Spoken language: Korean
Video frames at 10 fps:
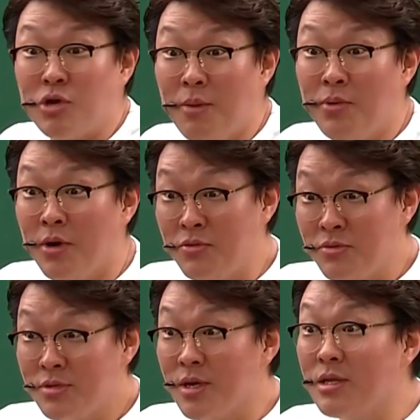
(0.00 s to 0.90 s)
주에 한번
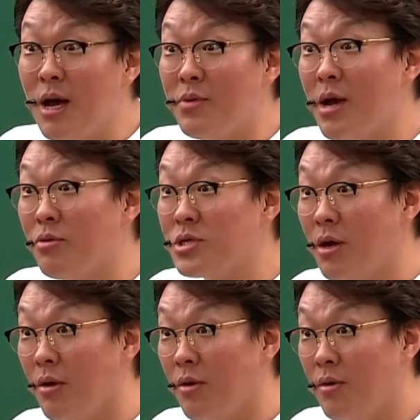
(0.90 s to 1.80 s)
정리 한번
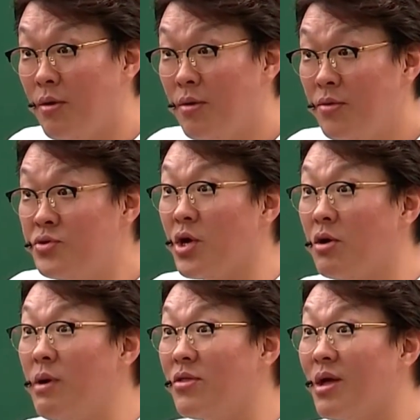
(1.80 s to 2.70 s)
해보세요. 이제
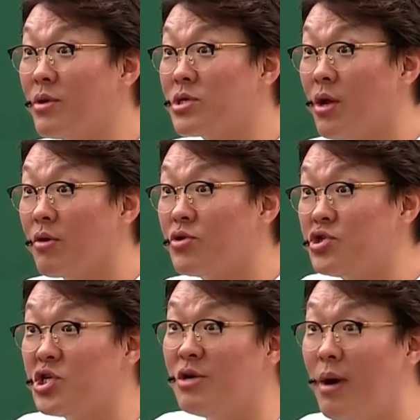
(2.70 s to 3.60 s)
얼마 안 남았잖아요. 근데
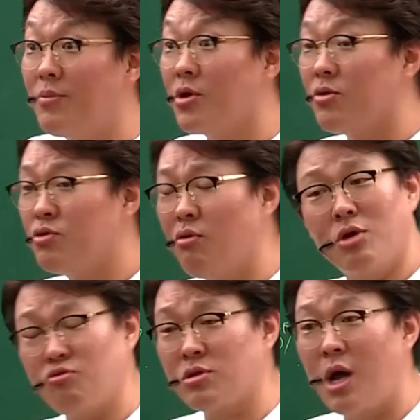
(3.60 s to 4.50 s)
지금 하면
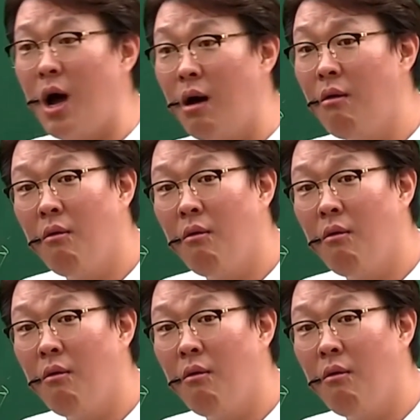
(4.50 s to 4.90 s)
효과 좋다?